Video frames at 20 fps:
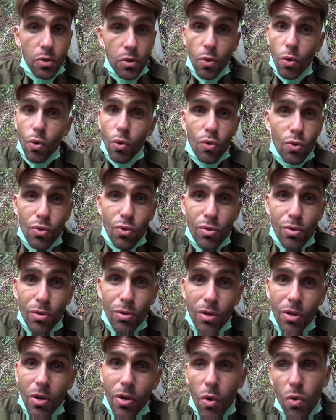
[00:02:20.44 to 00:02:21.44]
roux,
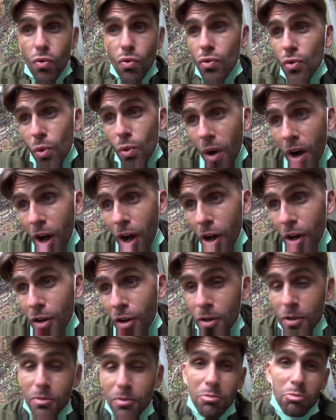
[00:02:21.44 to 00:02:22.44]
noirs
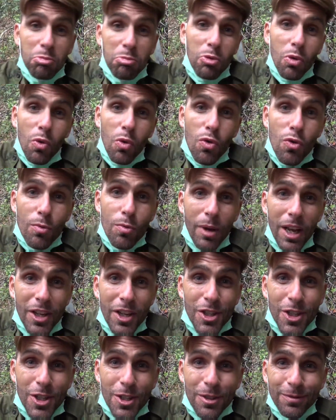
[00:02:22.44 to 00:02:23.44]
ou
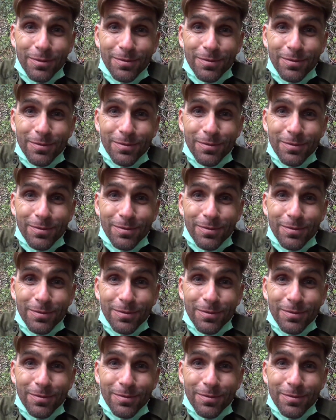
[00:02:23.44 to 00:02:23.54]
beiges.